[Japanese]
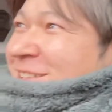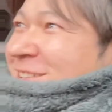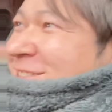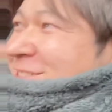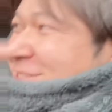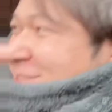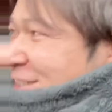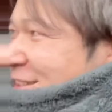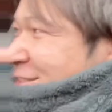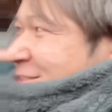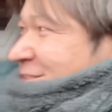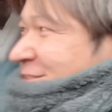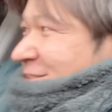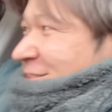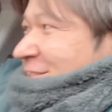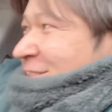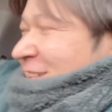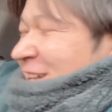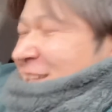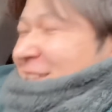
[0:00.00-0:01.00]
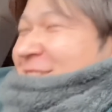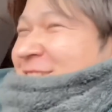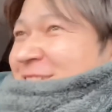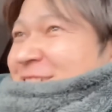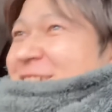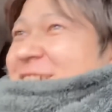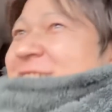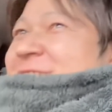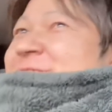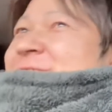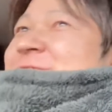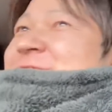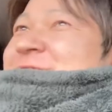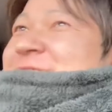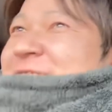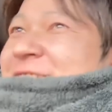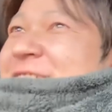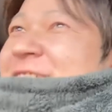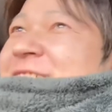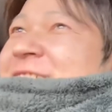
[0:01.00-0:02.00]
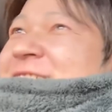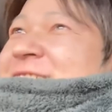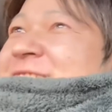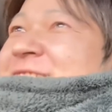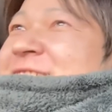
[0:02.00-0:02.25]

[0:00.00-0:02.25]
さすがにイラッとして、